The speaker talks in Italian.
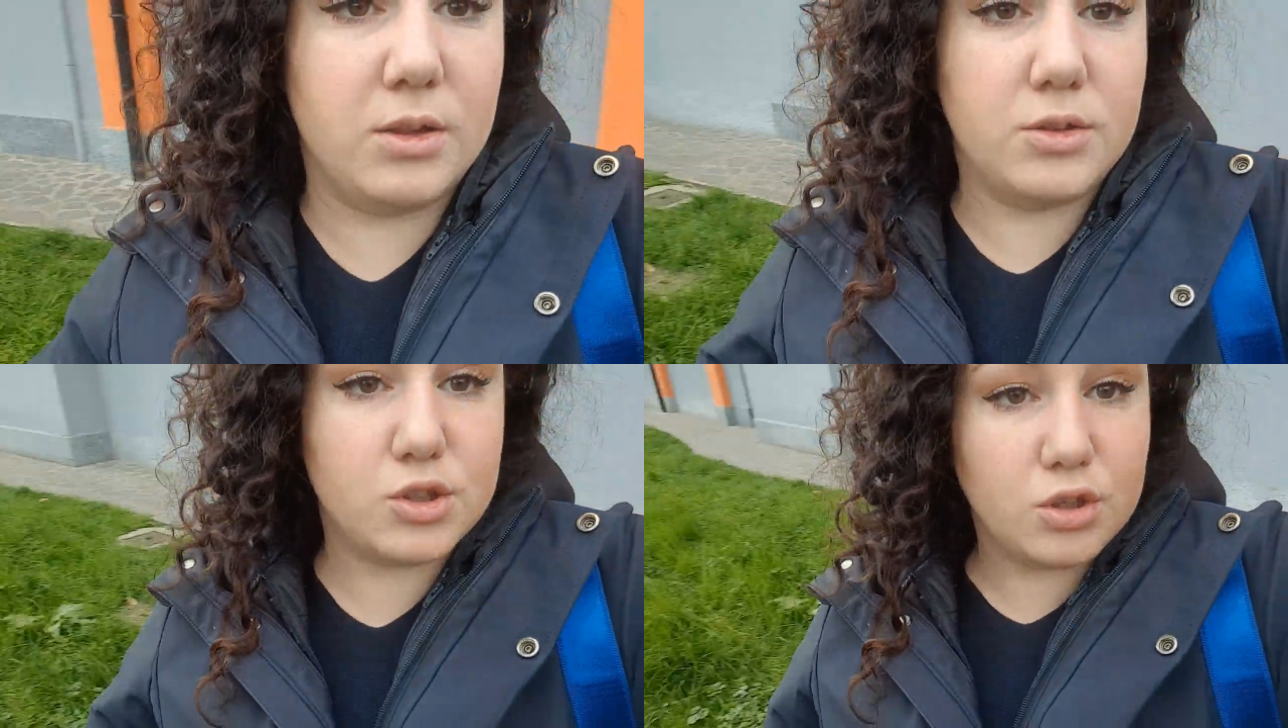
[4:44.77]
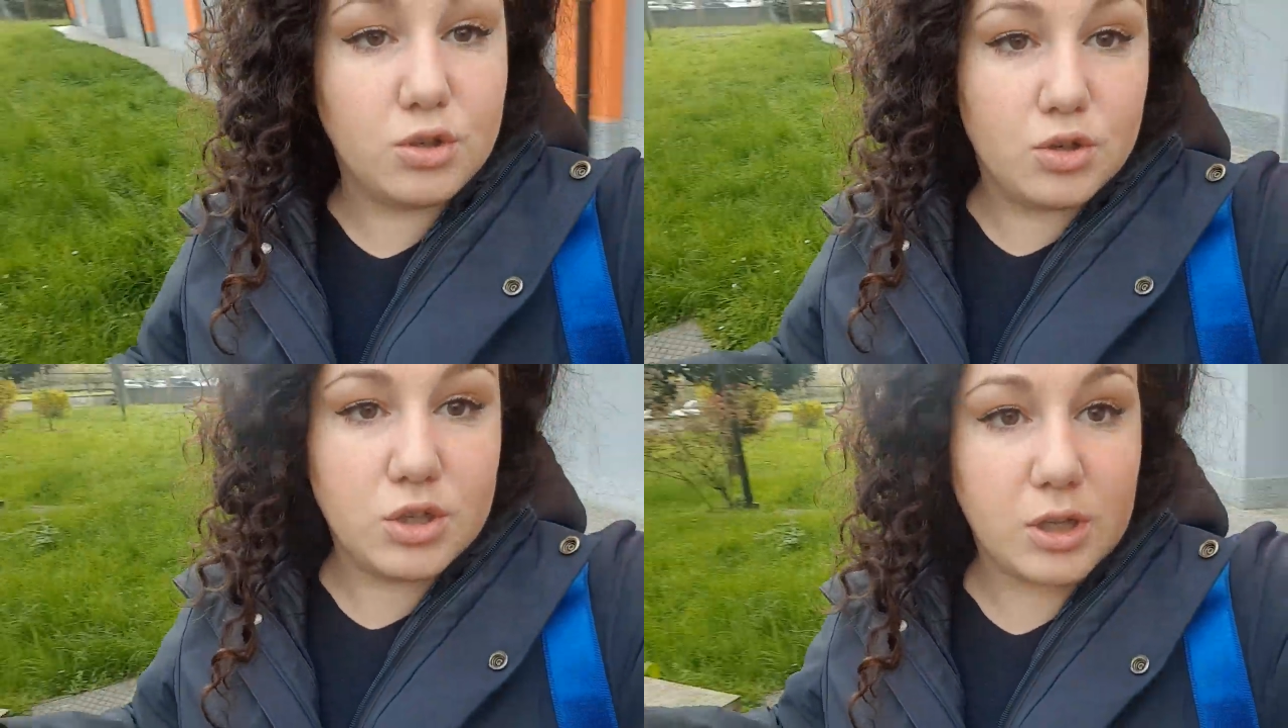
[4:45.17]

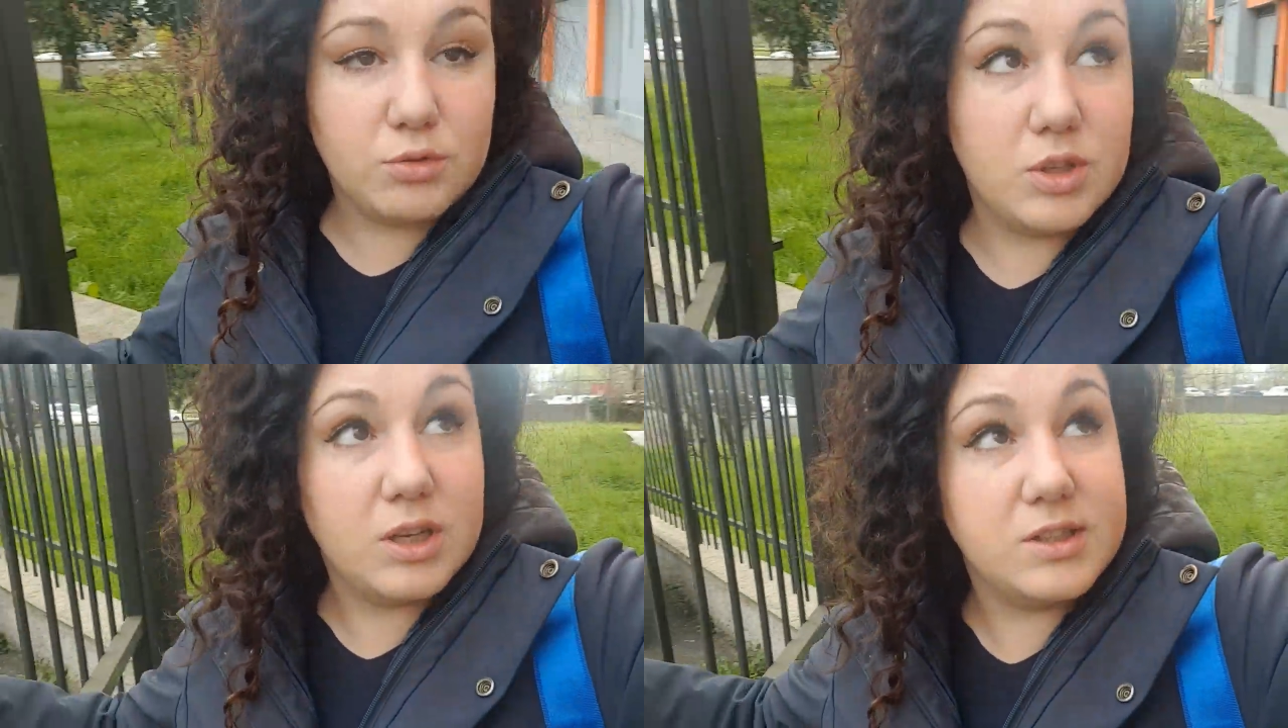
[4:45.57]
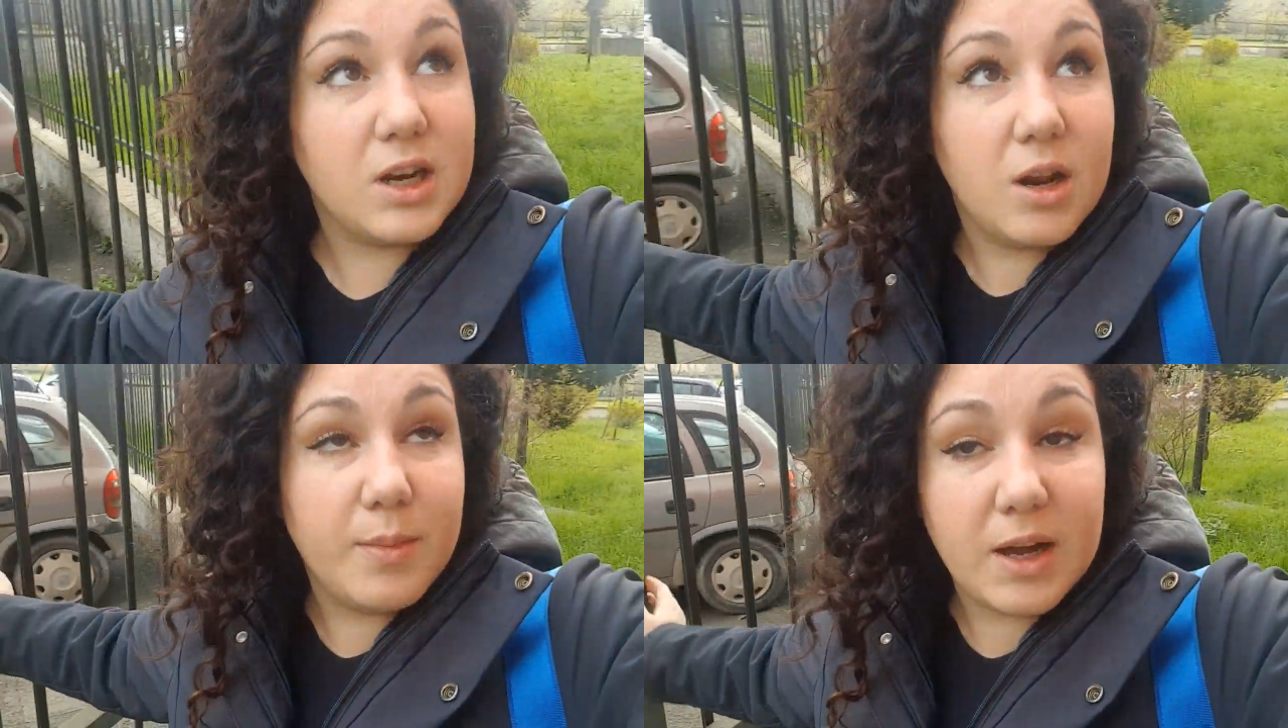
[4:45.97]
sono riuscita ad
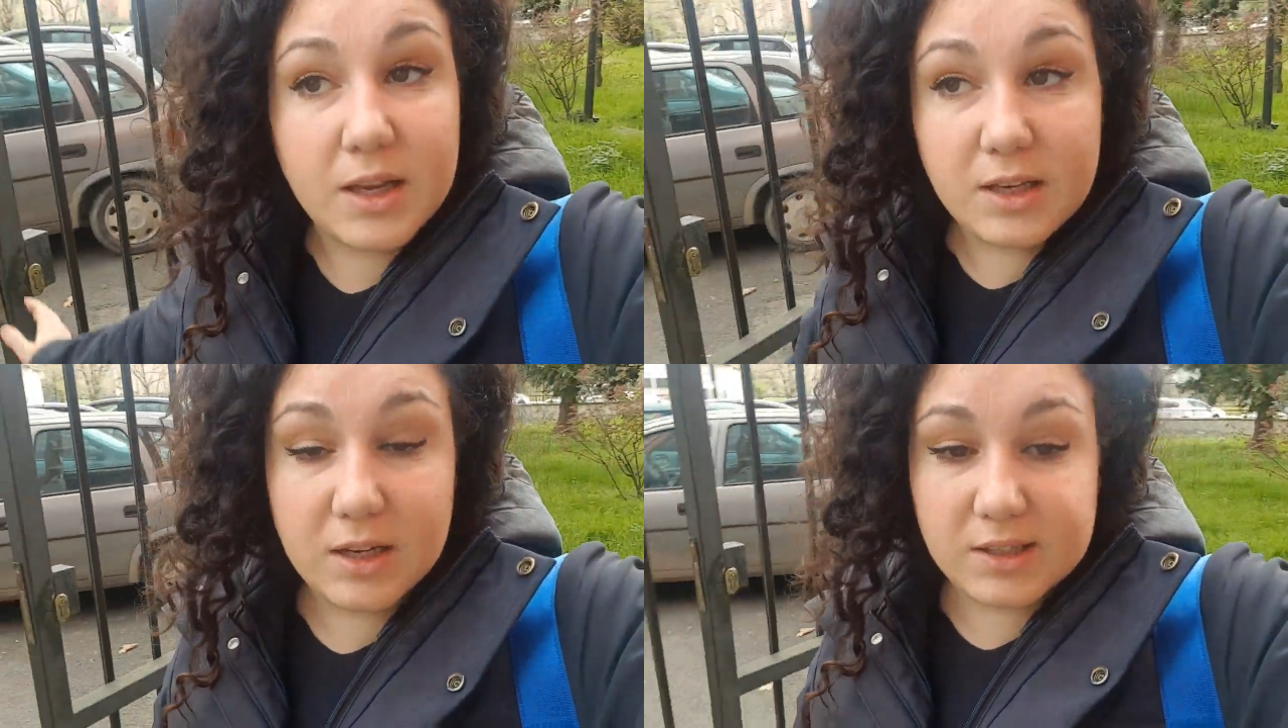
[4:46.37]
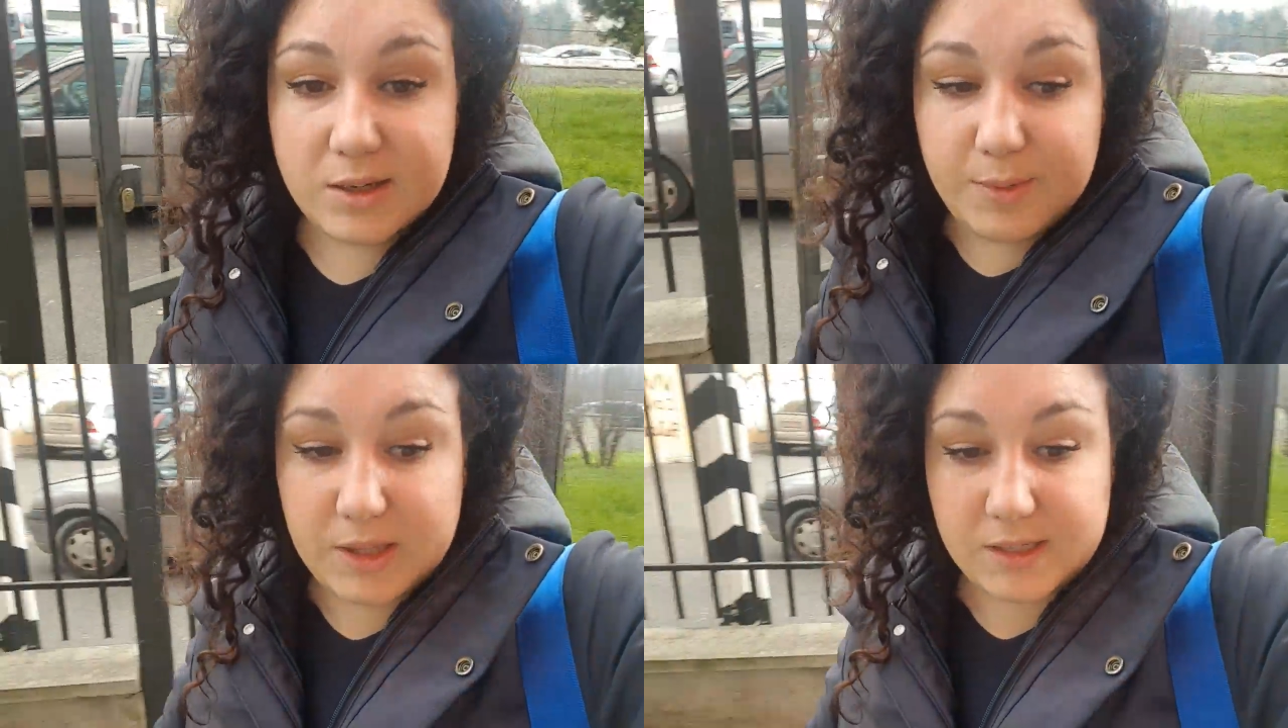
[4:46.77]
utilizzare la macchina che
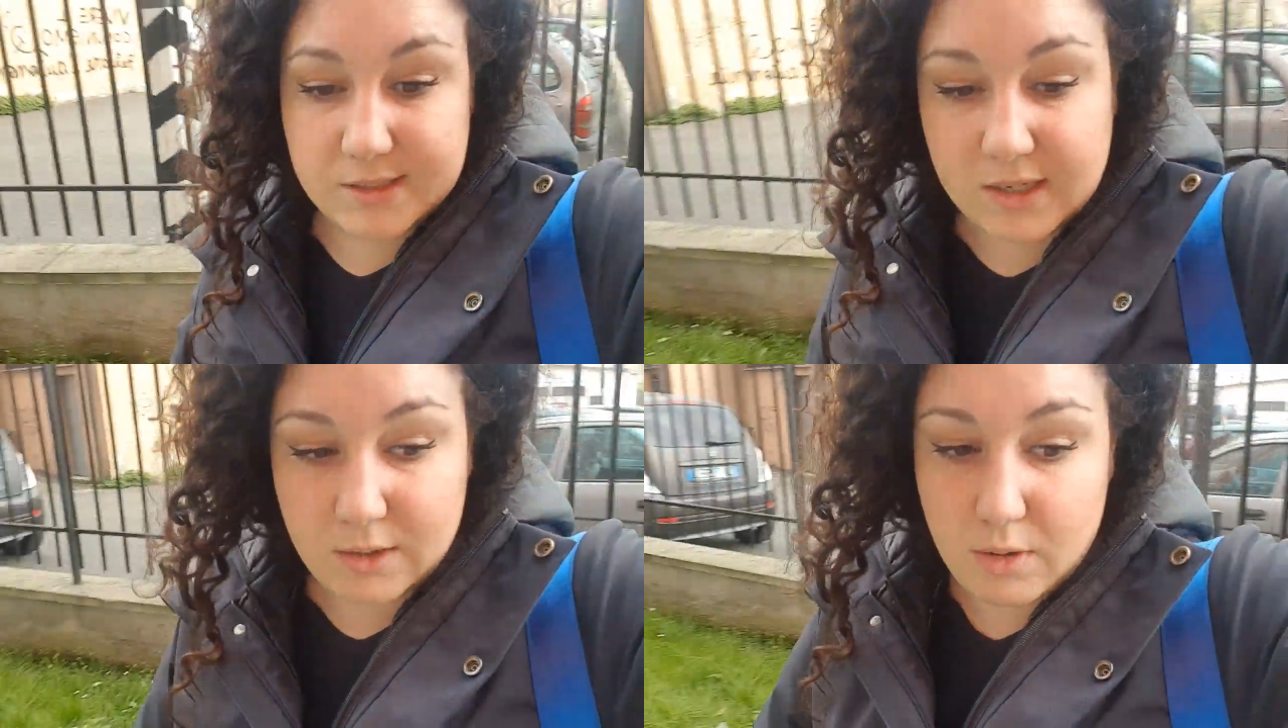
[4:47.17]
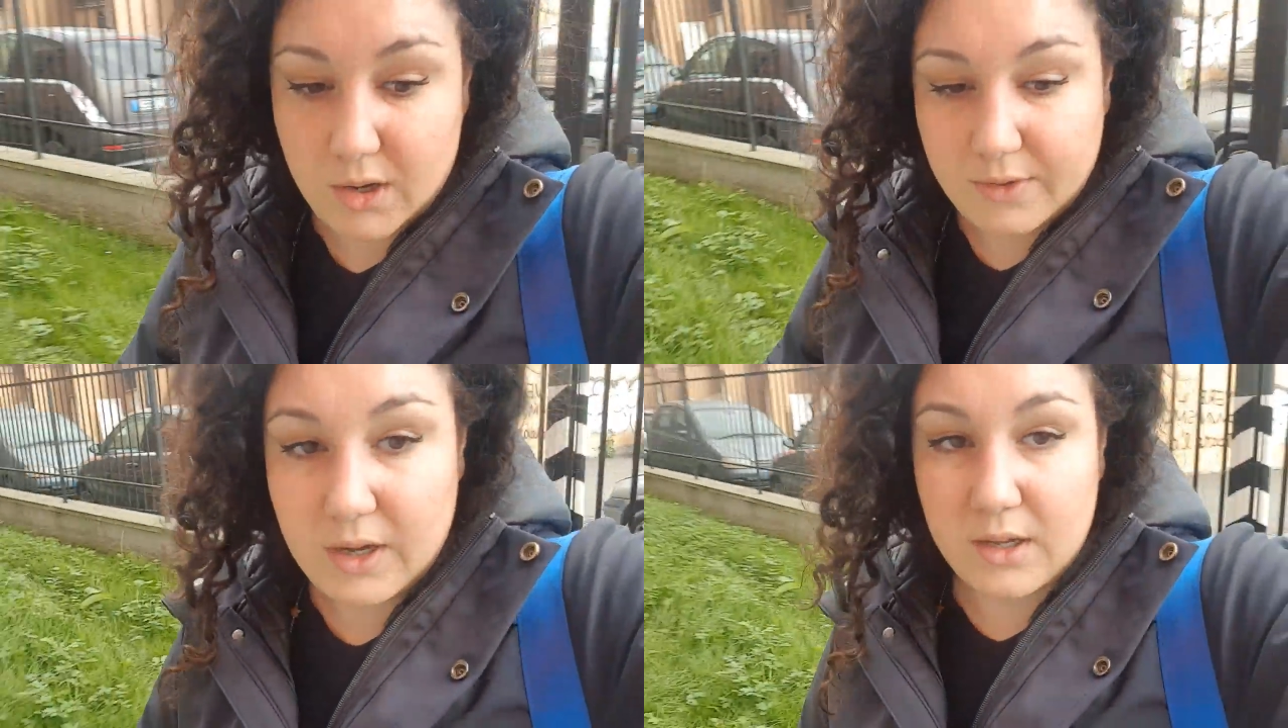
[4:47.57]
sapete essere
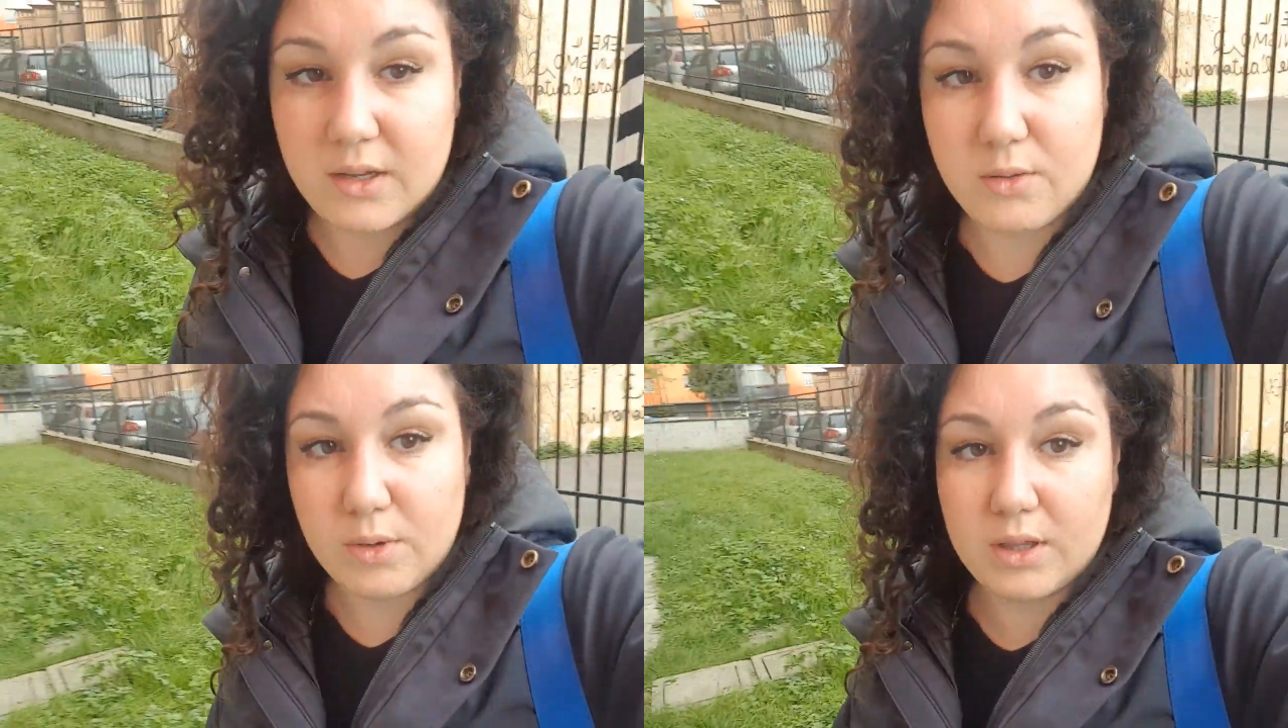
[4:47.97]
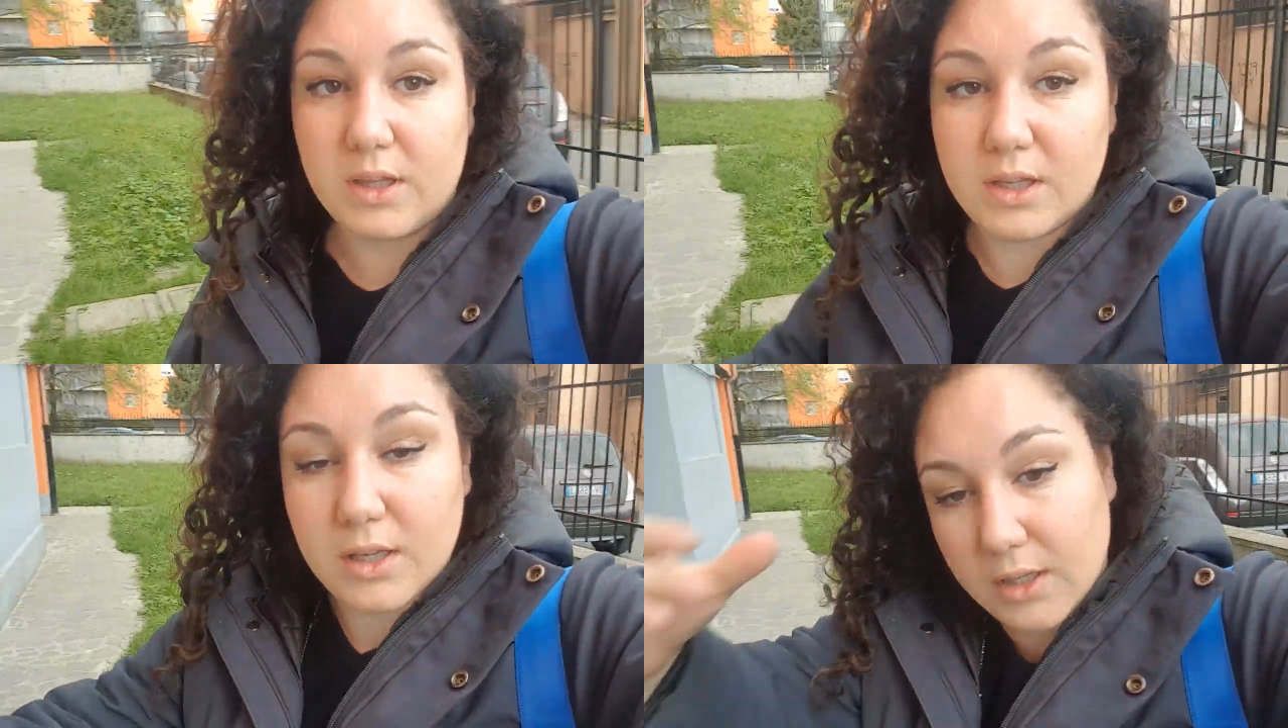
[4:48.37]
nuova
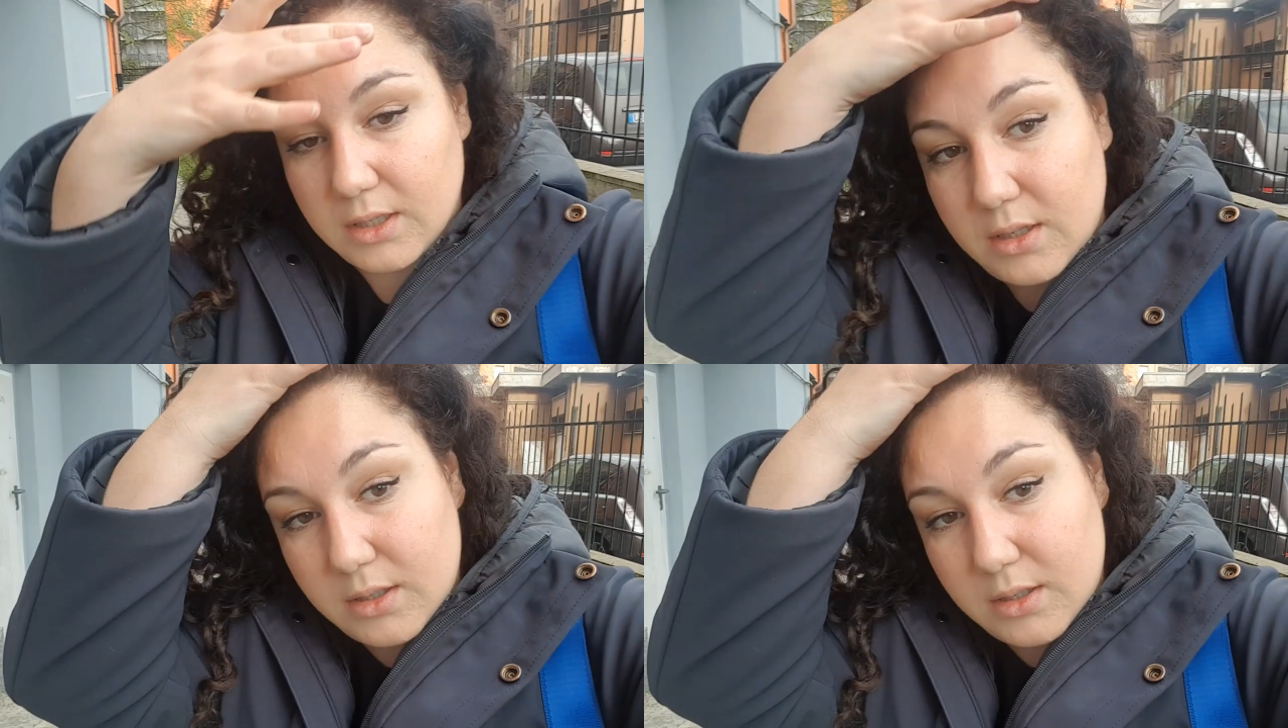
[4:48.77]
quindi